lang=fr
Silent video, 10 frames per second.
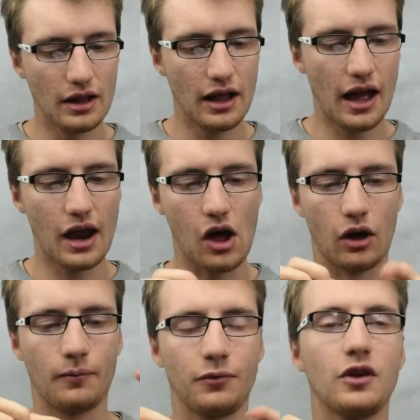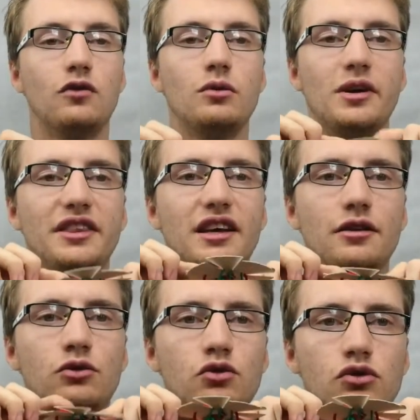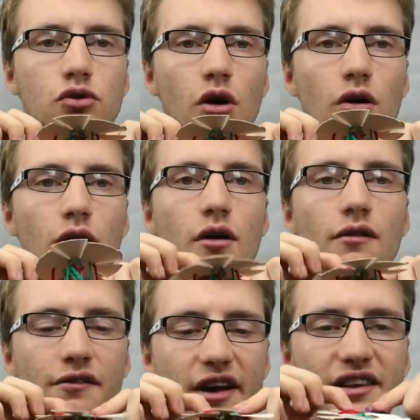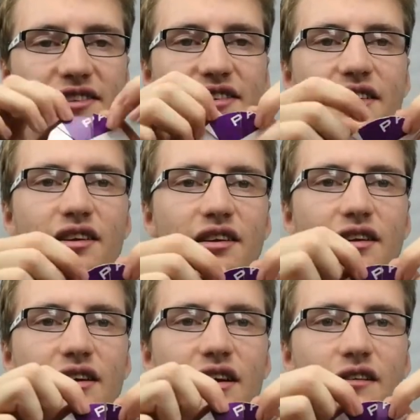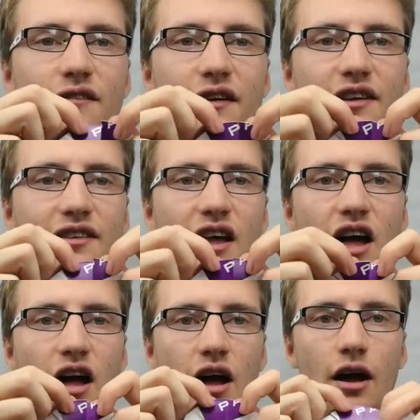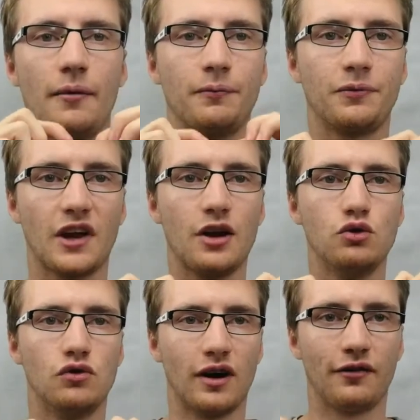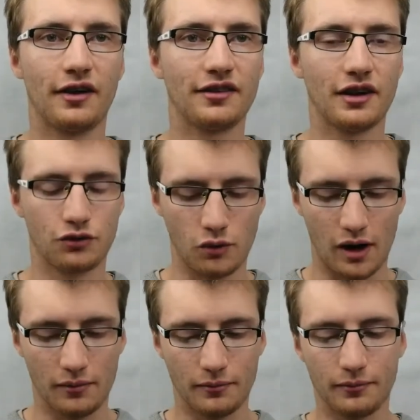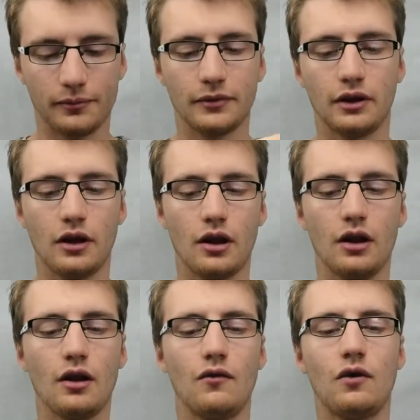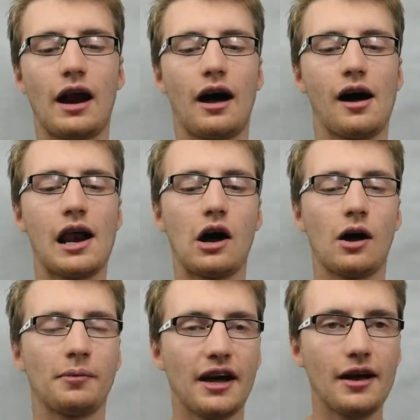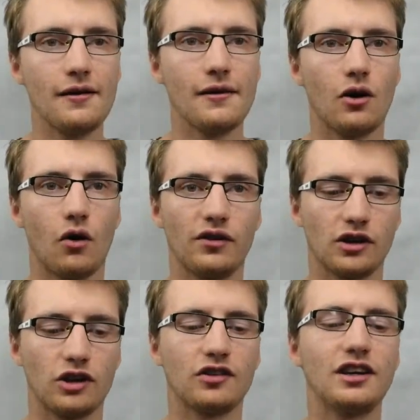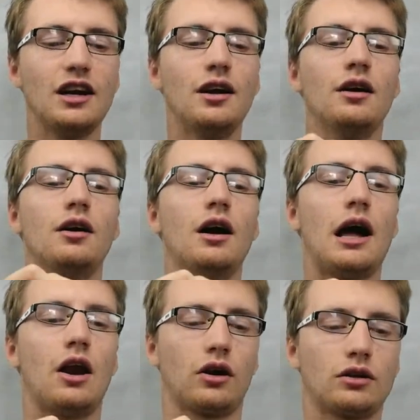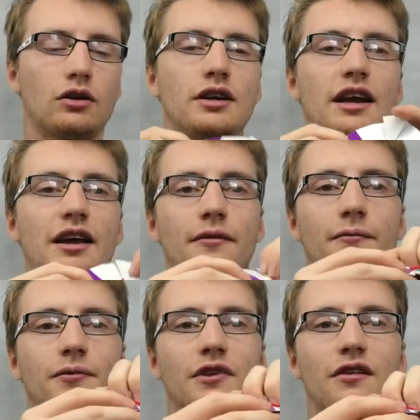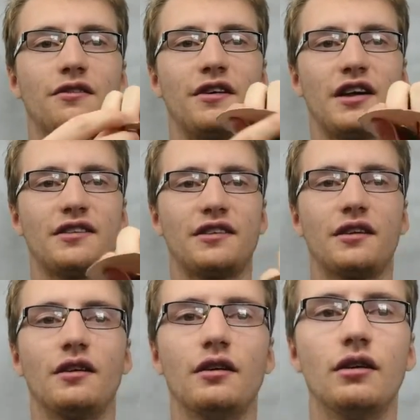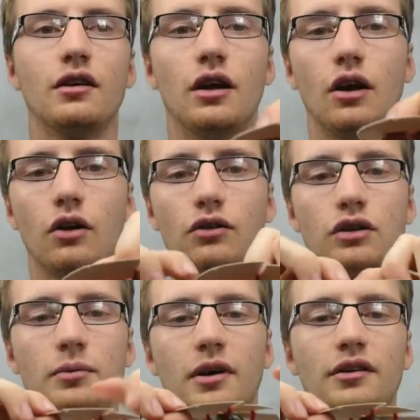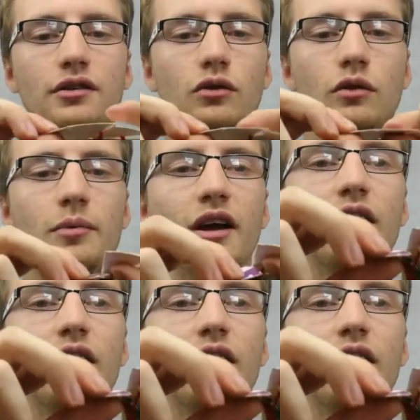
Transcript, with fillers: Alors, vous le mettez toujours face, face à, à nous, enfin face à soi. Voilà. Alors après, on vient chercher. Alors quand il est face, alors je sais pas si on voit bien,